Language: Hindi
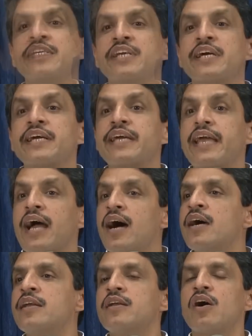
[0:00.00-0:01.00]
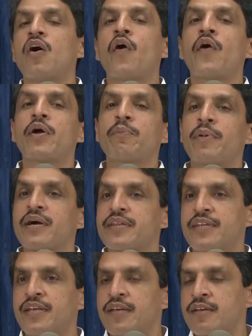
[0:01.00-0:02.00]
ये ज्ञान और
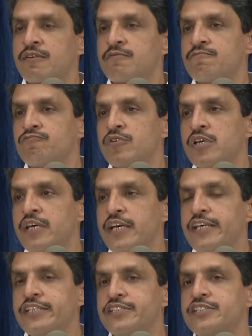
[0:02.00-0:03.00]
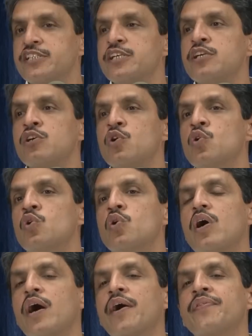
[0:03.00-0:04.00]
भक्ति इस जिनको
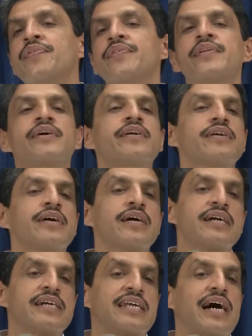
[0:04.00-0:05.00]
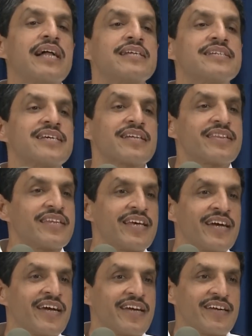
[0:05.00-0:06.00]
अंदर डाल सकते
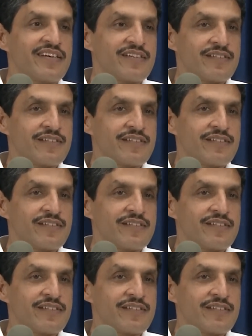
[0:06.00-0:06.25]
हैं